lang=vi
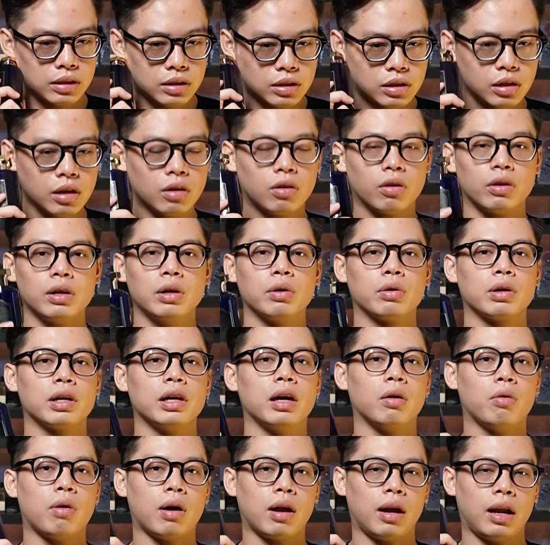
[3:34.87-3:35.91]
chưa có điều
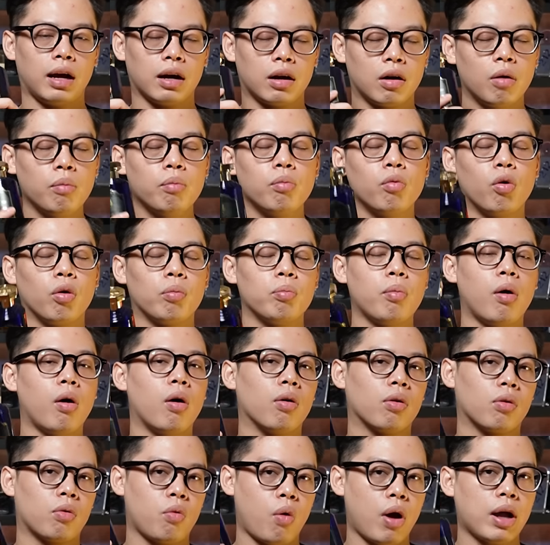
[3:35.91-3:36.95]
kiện hoặc là không muốn
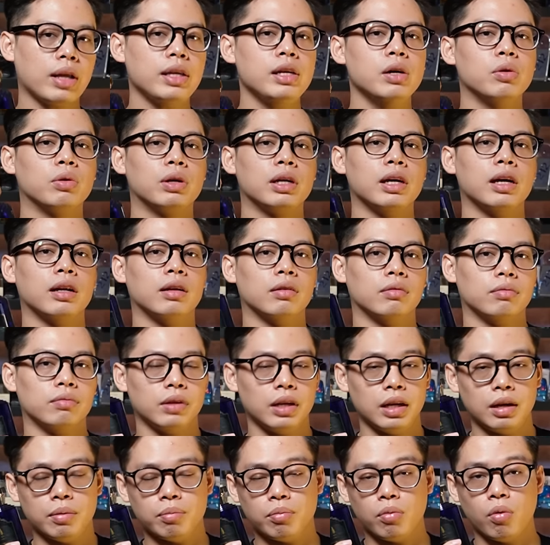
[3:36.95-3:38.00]
bỏ quá nhiều tiền
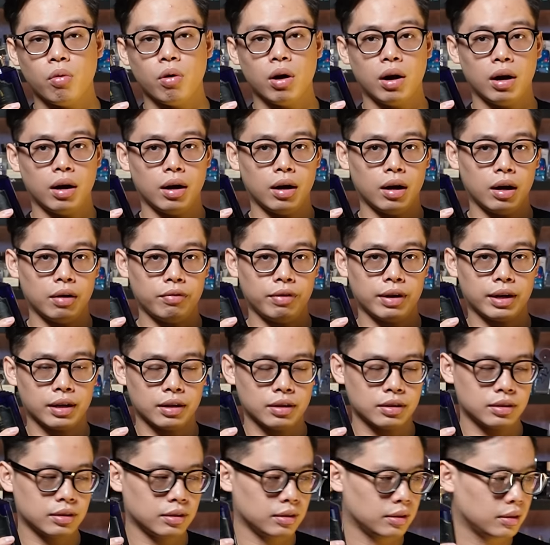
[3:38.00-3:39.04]
để mua
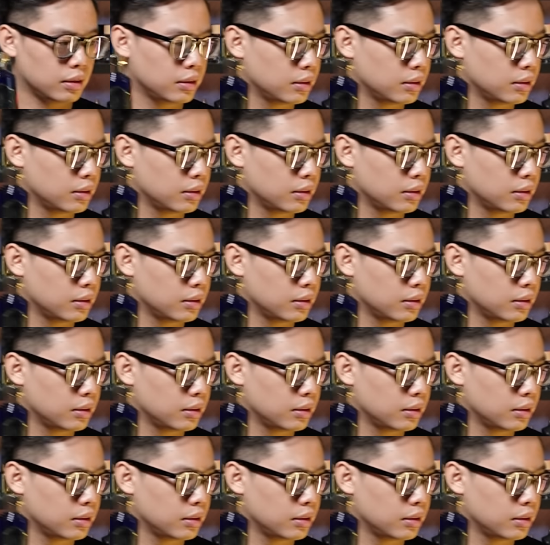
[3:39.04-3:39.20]
Aventus.